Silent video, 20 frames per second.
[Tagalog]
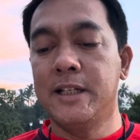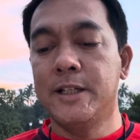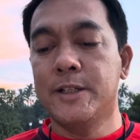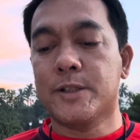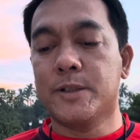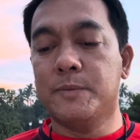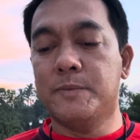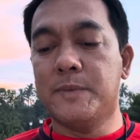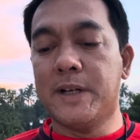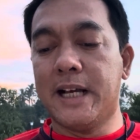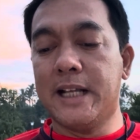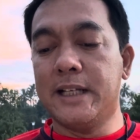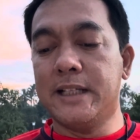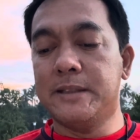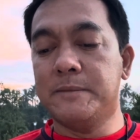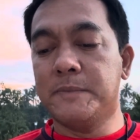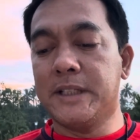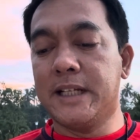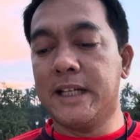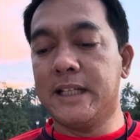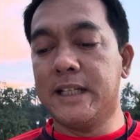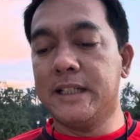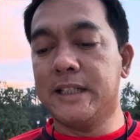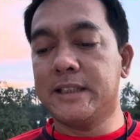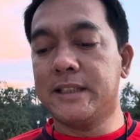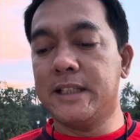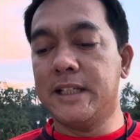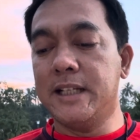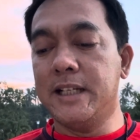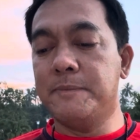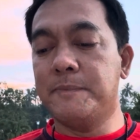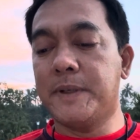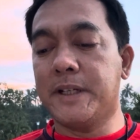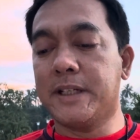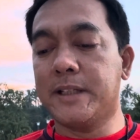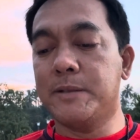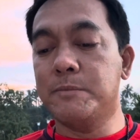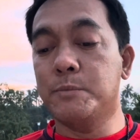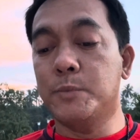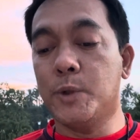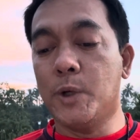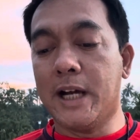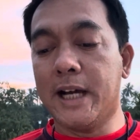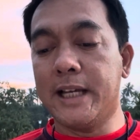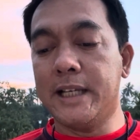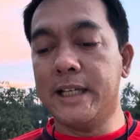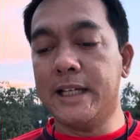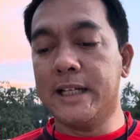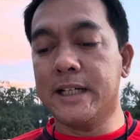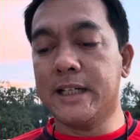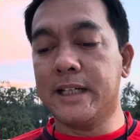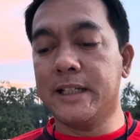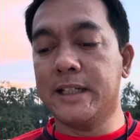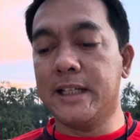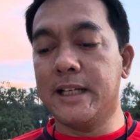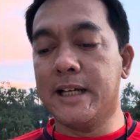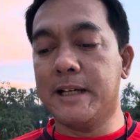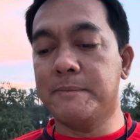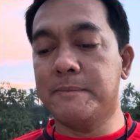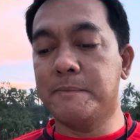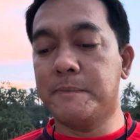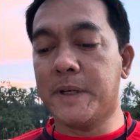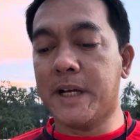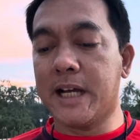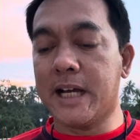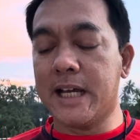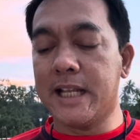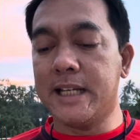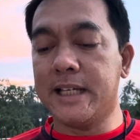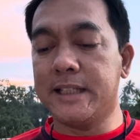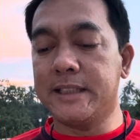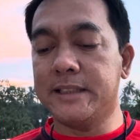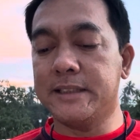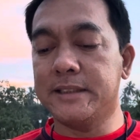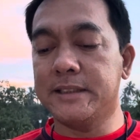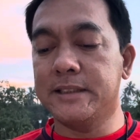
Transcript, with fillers: Subalit mananatili pa rin buhay ang kanilang pangalan.